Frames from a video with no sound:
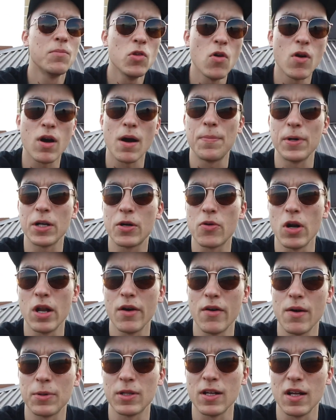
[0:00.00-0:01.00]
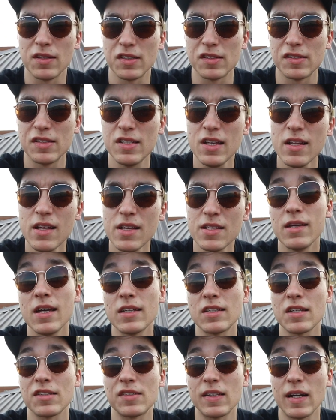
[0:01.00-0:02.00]
Много прикольного я пытался сделать, и
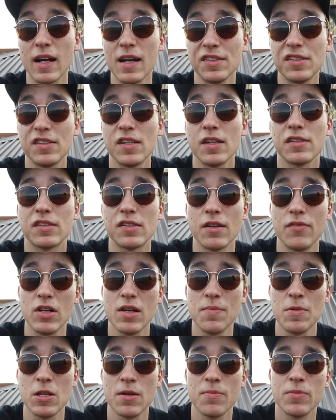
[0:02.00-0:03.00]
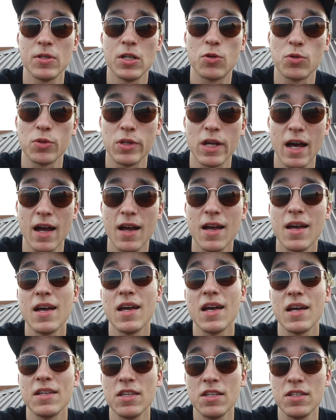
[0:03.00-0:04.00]
эта страсть со временем никуда не
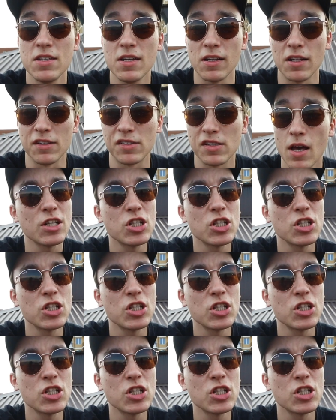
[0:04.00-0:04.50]
не делать.